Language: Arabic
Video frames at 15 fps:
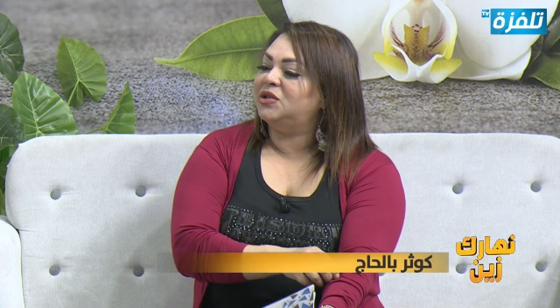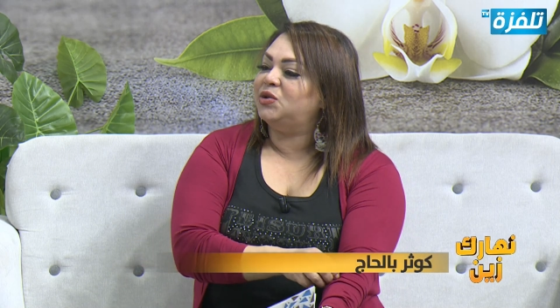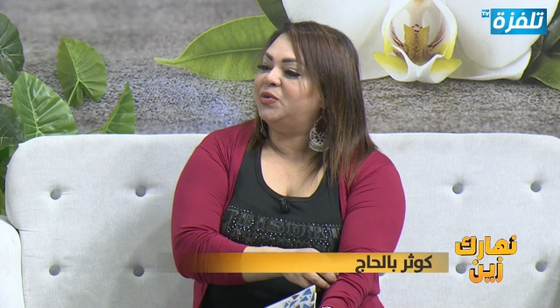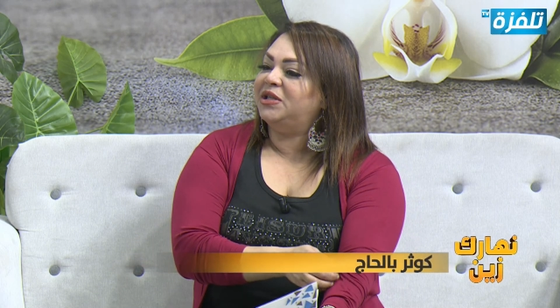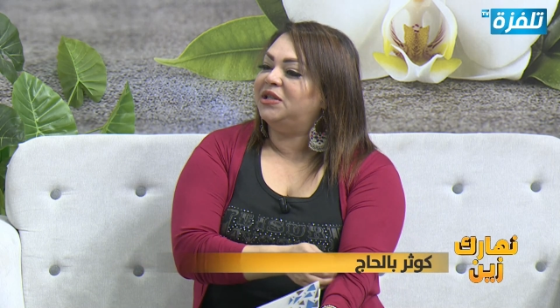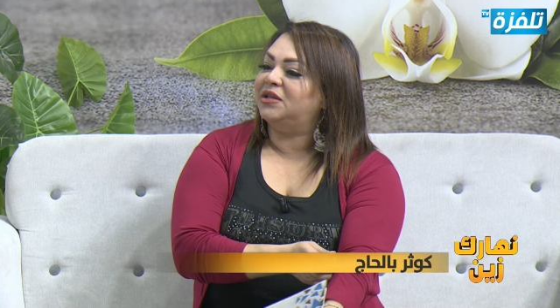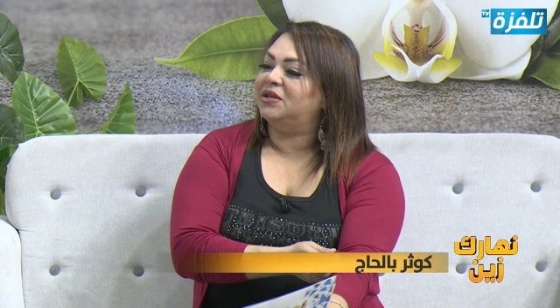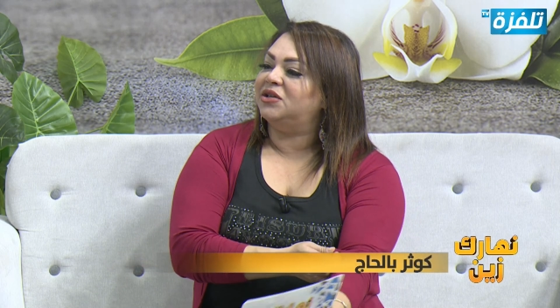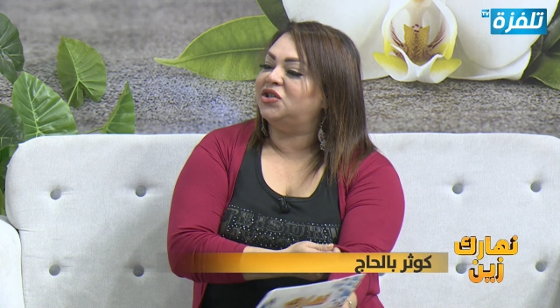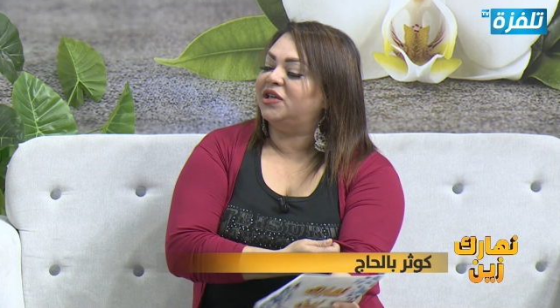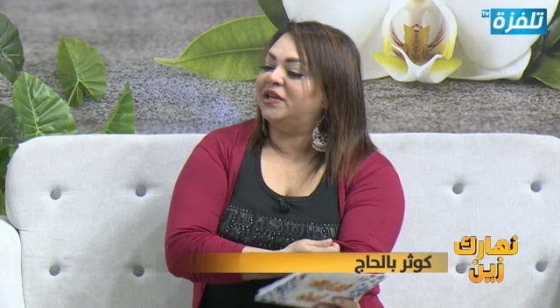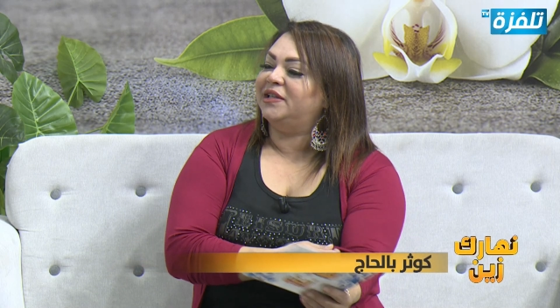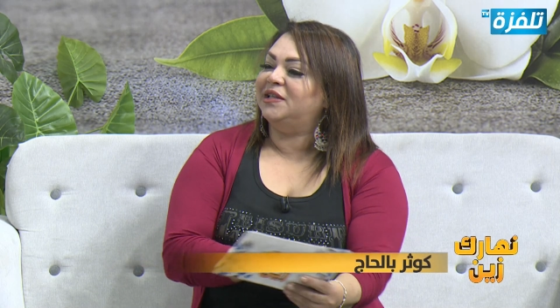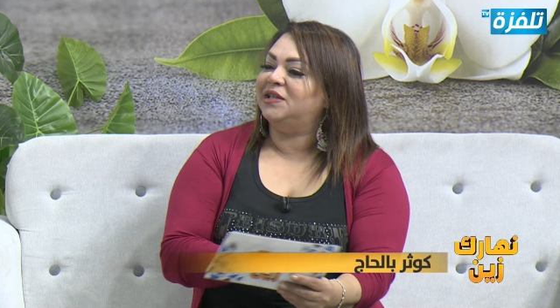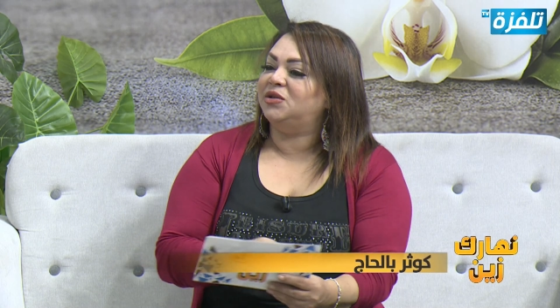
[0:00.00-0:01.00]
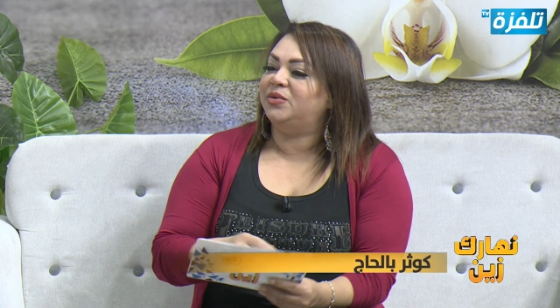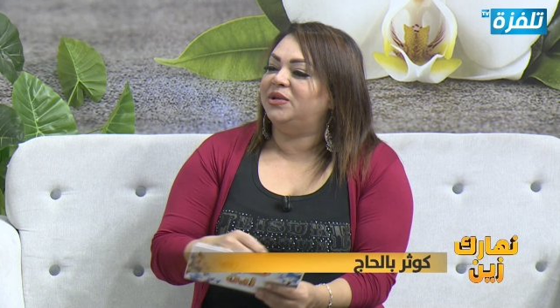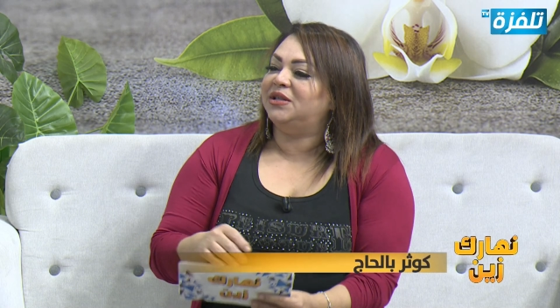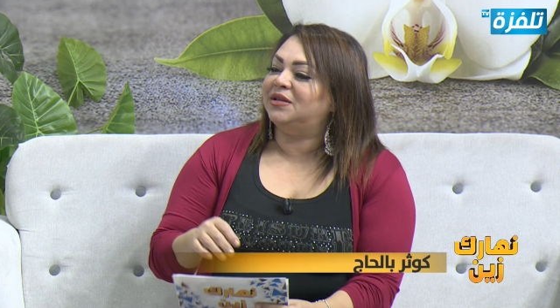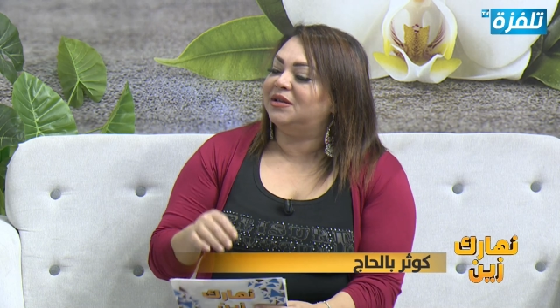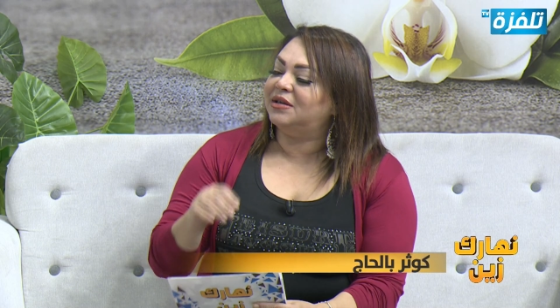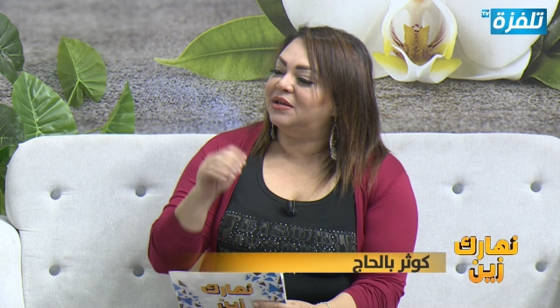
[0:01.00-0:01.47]
زويتن شاد لي
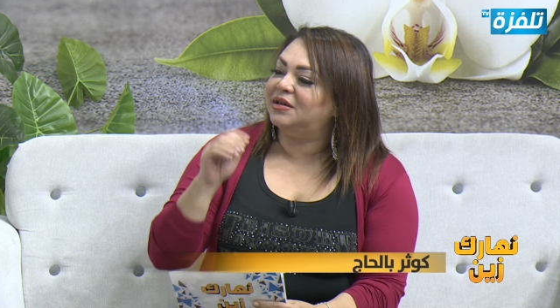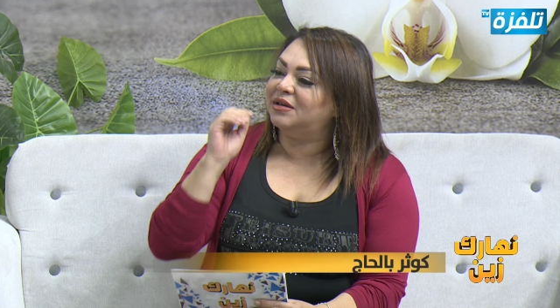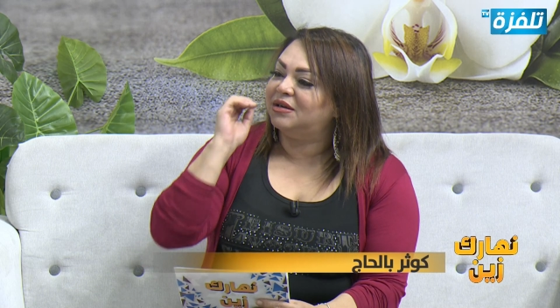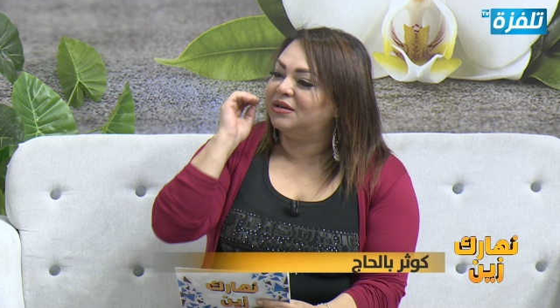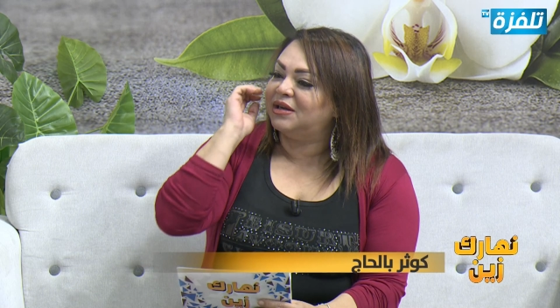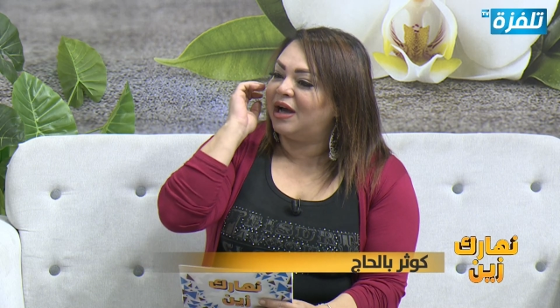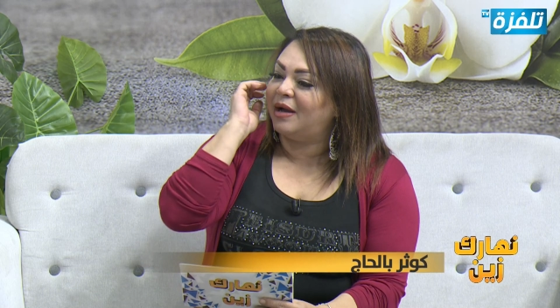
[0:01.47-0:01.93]
زويتن آه،